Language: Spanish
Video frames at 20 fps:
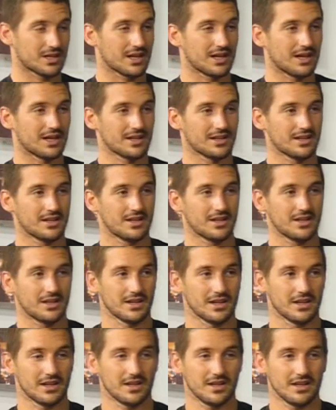carrera
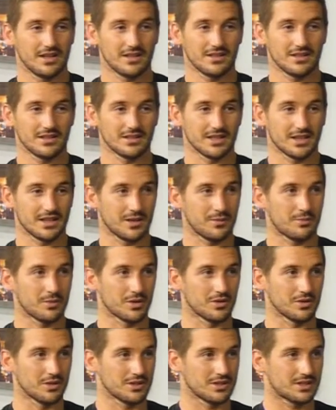de, interés
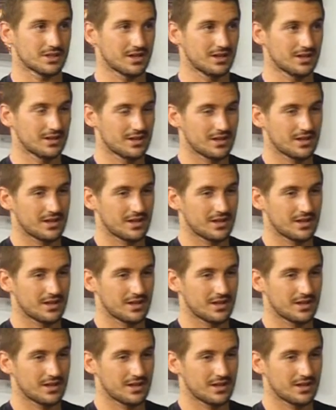provincial,